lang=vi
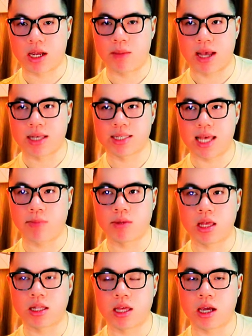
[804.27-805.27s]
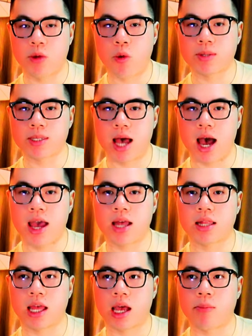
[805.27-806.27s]
mà các bạn xem trên những cái website
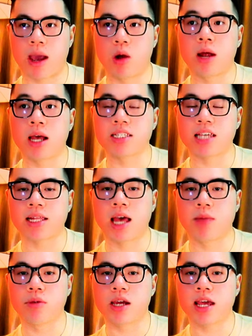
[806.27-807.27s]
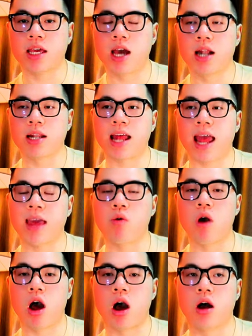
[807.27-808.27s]
á, thì các bạn cũng có thể check thêm những cái kênh khác
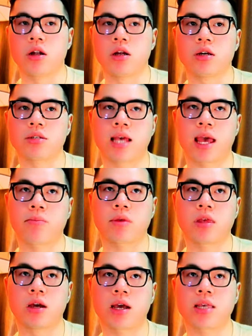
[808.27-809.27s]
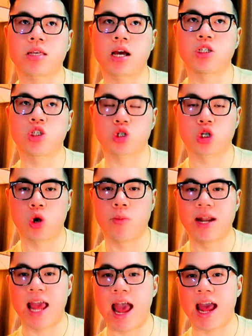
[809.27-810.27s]
của họ nữa xem những cái kênh social
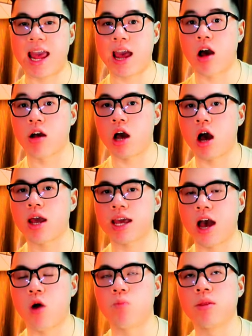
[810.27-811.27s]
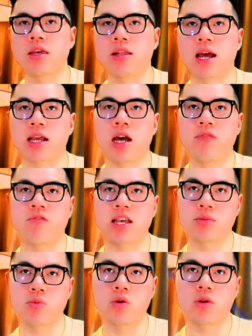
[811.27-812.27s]
media khác họ có hay không như là kênh
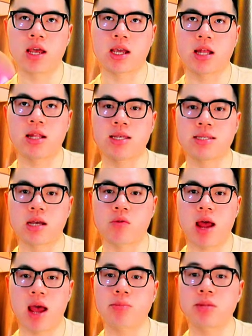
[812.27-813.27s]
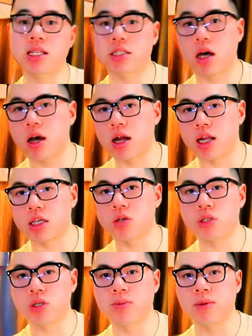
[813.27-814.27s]
Facebook này kênh Instagram TikTok hay là
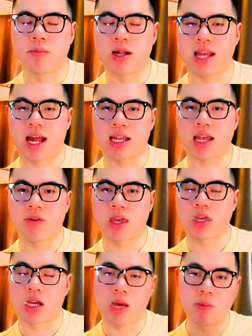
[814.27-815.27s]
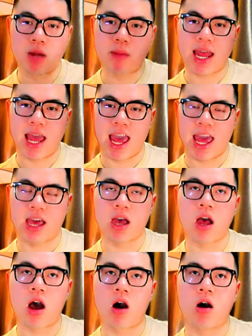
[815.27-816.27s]
YouTube bên cạnh cái việc những cái bên bán hàng
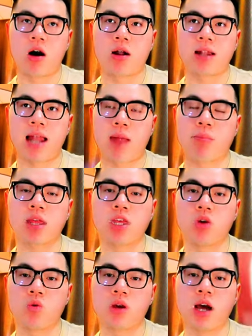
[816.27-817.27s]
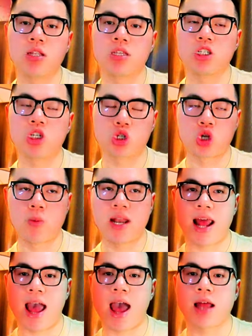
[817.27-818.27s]
á, họ làm ra nhiều kênh trên social
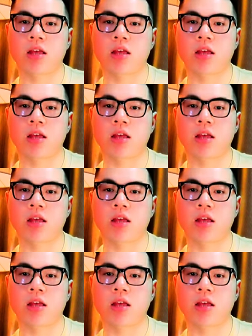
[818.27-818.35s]
media